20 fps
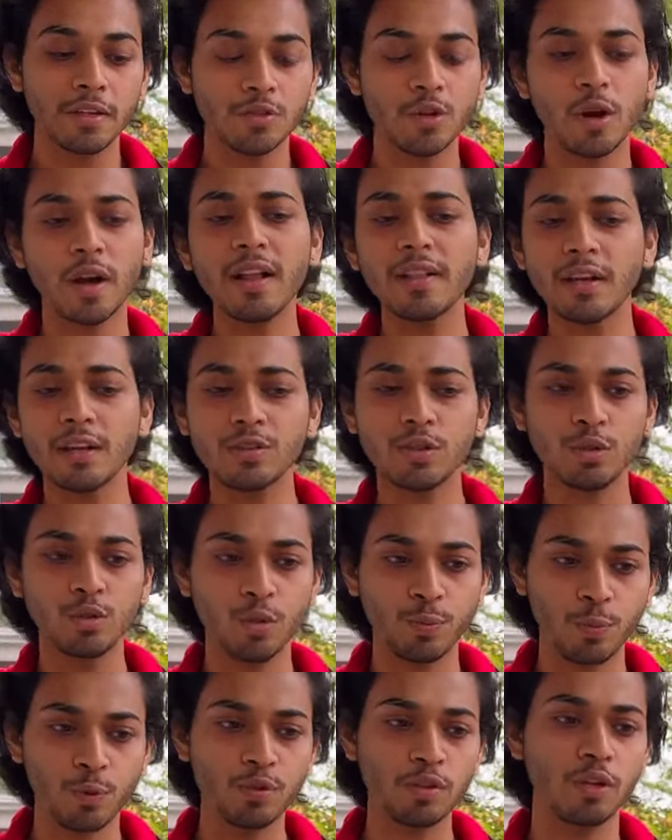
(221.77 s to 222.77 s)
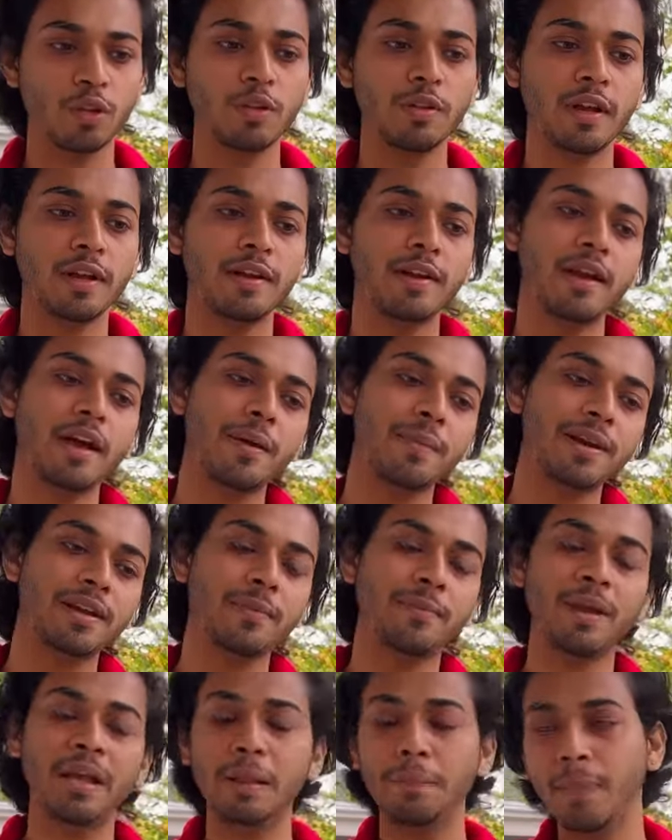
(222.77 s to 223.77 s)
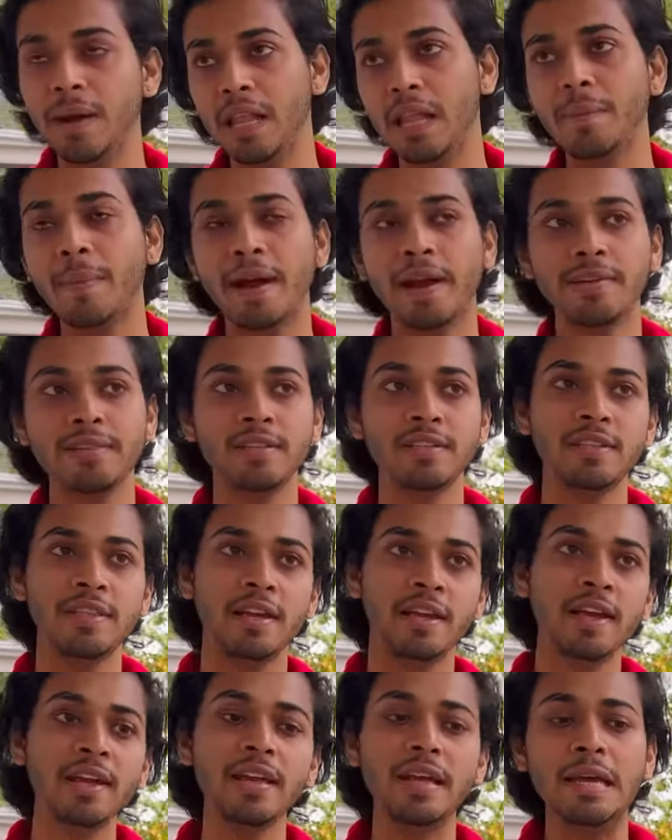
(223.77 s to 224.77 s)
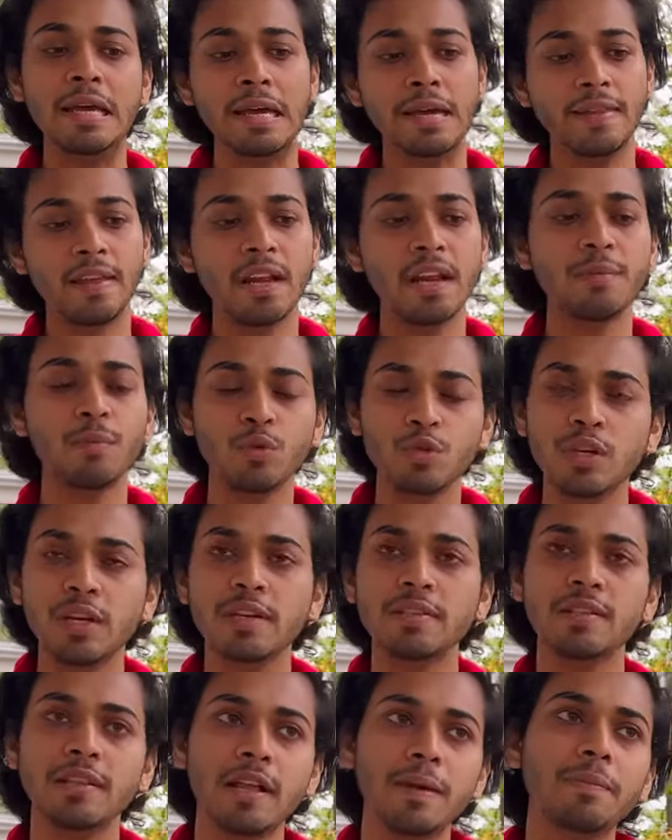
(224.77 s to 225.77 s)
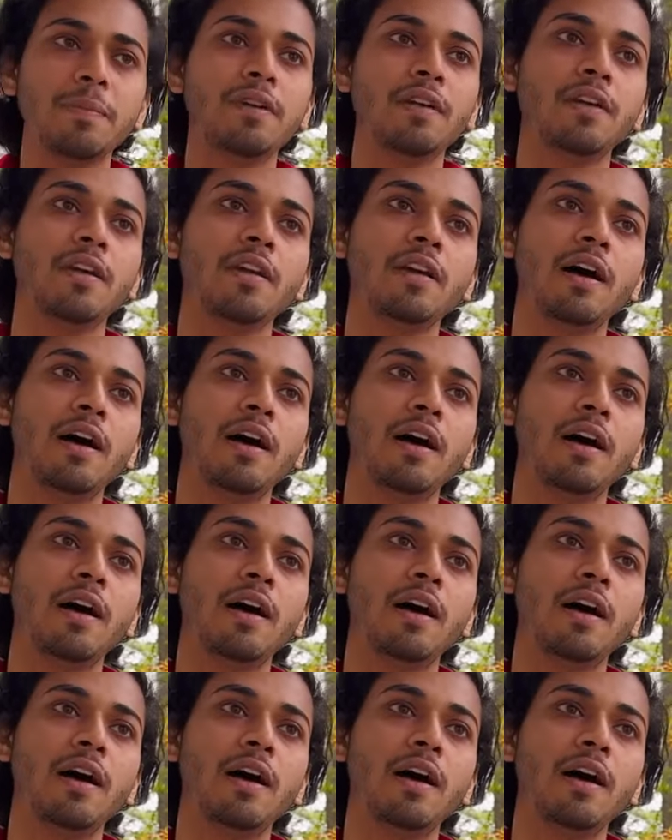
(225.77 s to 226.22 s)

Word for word: সকাল আসলে দুপুর ছিল দেন আমি একটা মেল পেলাম আইআরসিসি থেকে দেন আমি বুঝে গেছিলাম কি